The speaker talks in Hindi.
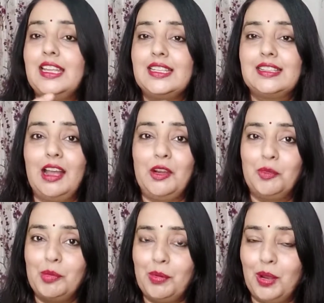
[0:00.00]
इसका
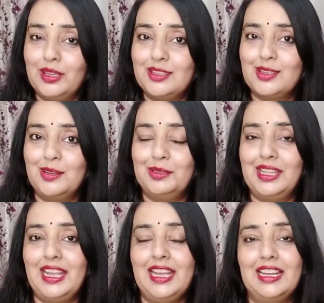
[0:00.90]
अरोमा बहुत अच्छा
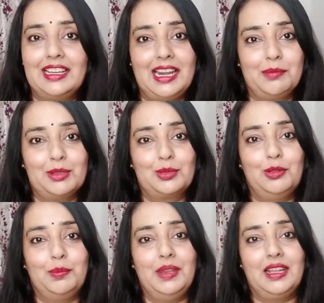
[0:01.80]
होता है अगर आप
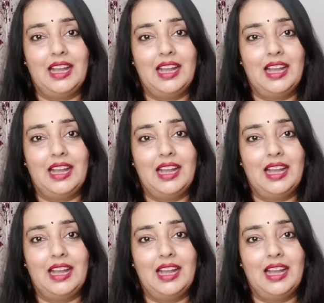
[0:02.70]
इसको अपने